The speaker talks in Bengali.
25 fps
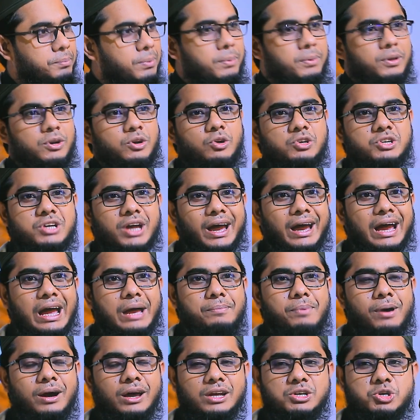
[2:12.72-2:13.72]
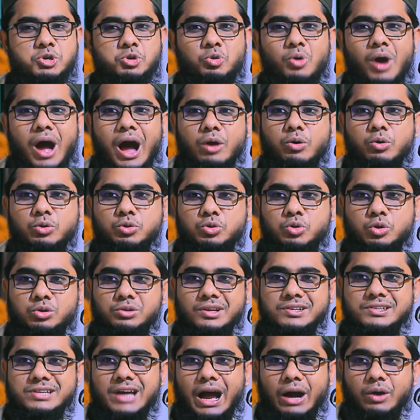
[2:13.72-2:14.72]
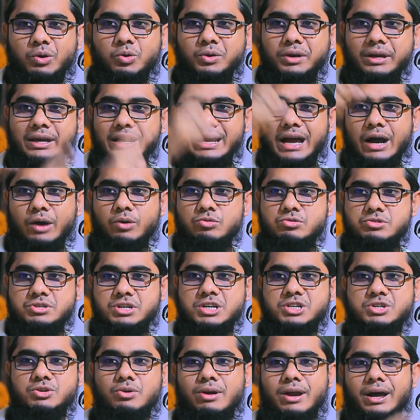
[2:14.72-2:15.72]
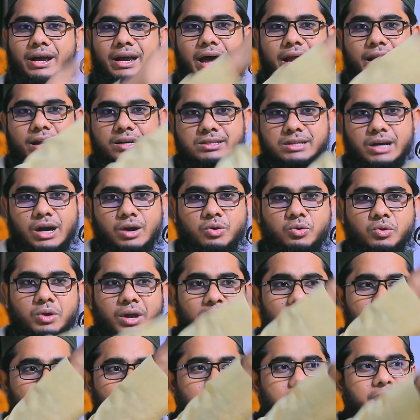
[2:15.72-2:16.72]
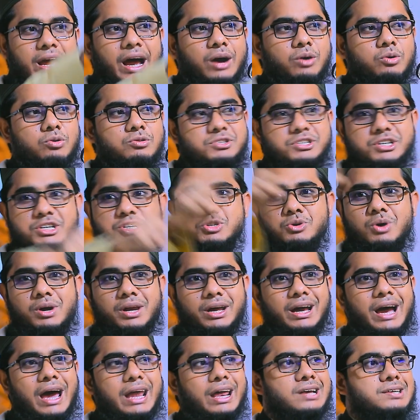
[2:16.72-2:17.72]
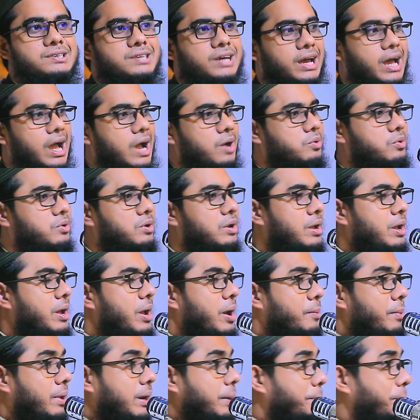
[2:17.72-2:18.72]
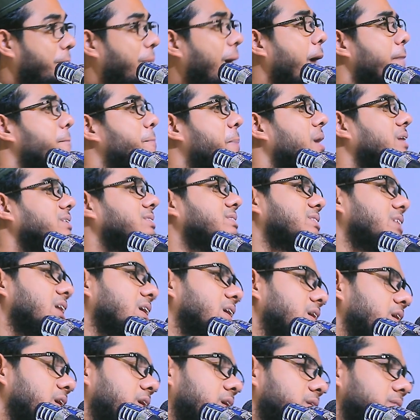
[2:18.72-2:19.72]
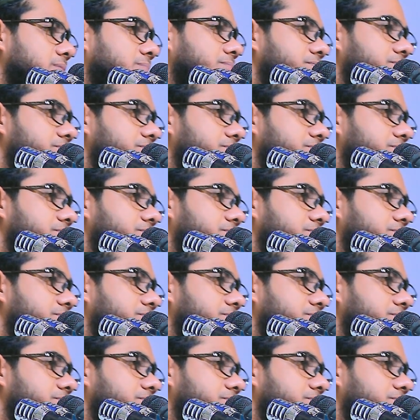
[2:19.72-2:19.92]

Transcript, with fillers: বিভিন্ন জায়গায় বাংলা শুধু আগুন ধরতেছে আগুন এই আগুন শেষ হওয়ার আগে আরেকটা আগুন এই আগুন শেষ হওয়ার আগে আরেক জায়গায় আগুন মানে ব্যাপারটা কি